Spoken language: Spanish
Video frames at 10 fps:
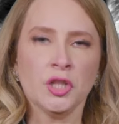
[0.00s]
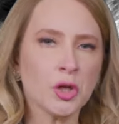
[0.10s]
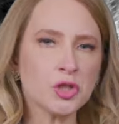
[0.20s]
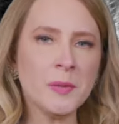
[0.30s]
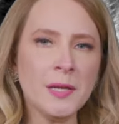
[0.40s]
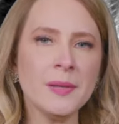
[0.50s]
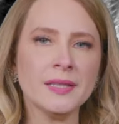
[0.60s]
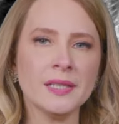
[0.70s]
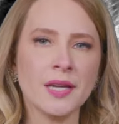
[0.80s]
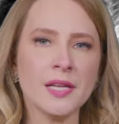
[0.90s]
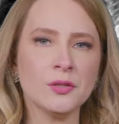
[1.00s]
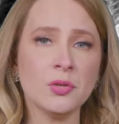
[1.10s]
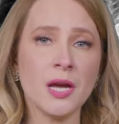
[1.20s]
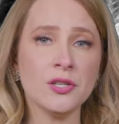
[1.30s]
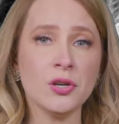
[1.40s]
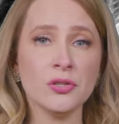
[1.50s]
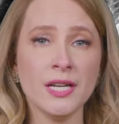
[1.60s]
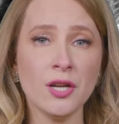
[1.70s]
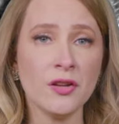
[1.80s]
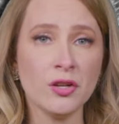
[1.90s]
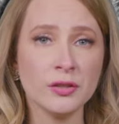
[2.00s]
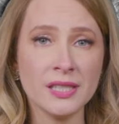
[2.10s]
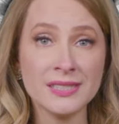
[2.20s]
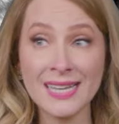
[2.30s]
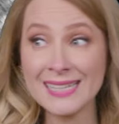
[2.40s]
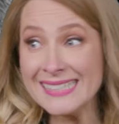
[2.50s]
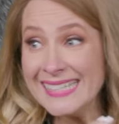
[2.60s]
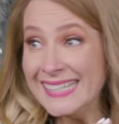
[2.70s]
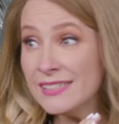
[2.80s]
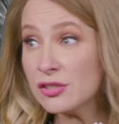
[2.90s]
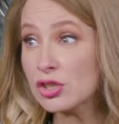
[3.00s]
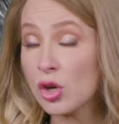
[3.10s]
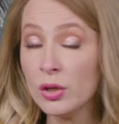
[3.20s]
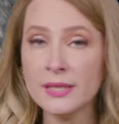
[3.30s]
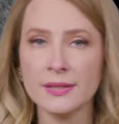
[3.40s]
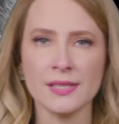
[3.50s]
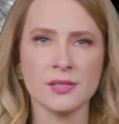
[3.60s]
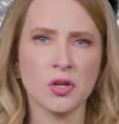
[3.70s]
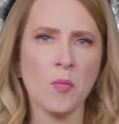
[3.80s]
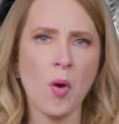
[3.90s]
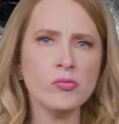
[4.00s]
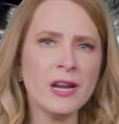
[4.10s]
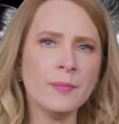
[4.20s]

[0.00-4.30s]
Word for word: 2023 un año lleno de noticias insólitas, como una